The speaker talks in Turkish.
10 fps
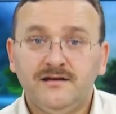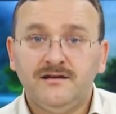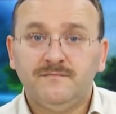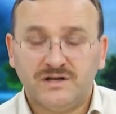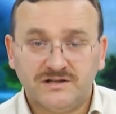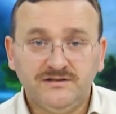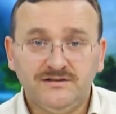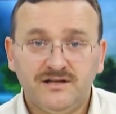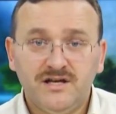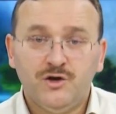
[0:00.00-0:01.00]
Bakın
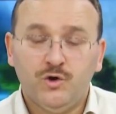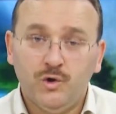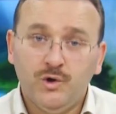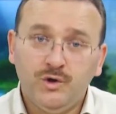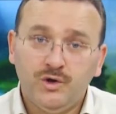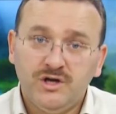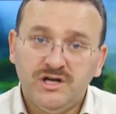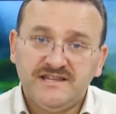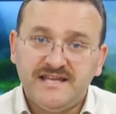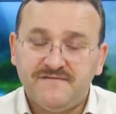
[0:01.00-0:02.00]
o
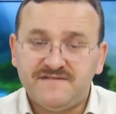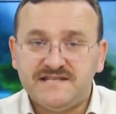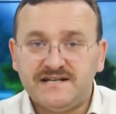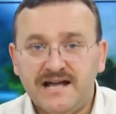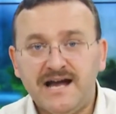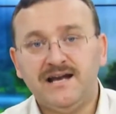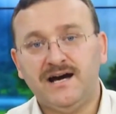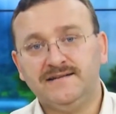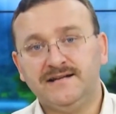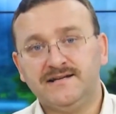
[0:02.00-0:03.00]
tefsirlerle
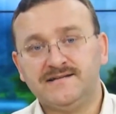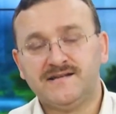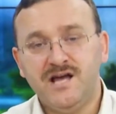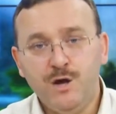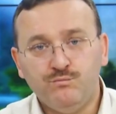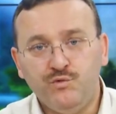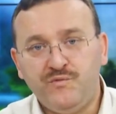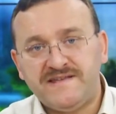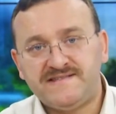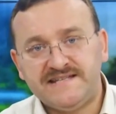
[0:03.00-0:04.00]
anlarız.
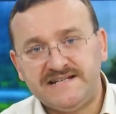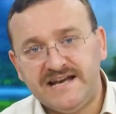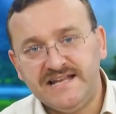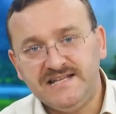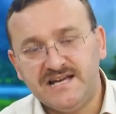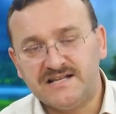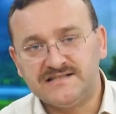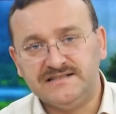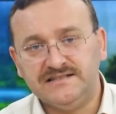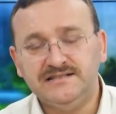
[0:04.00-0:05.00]
Müfessirlerin
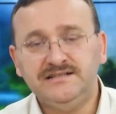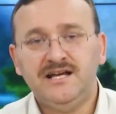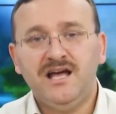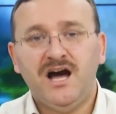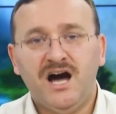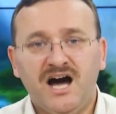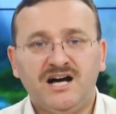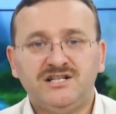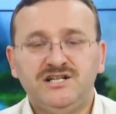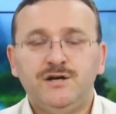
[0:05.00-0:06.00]
yazdığı
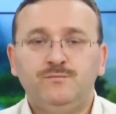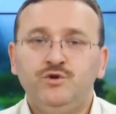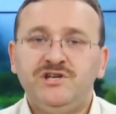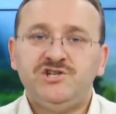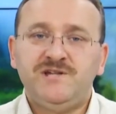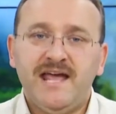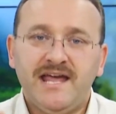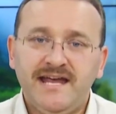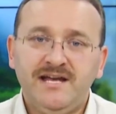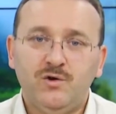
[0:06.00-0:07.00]
hak, bu işte
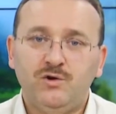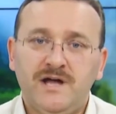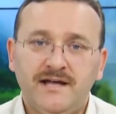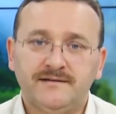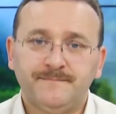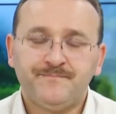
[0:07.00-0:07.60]
ehil olan,